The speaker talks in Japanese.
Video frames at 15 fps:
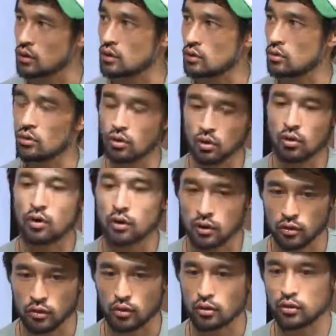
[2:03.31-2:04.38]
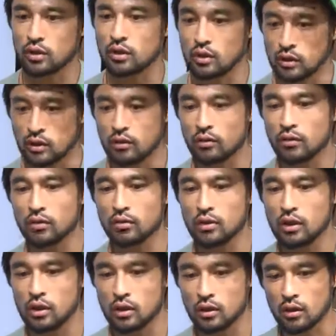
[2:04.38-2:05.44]
こういろいろ聞いてるよう
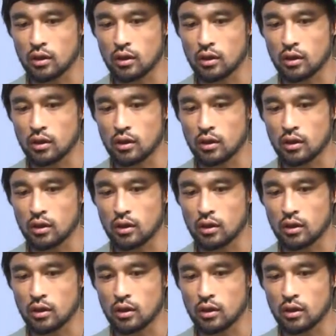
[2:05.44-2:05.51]
に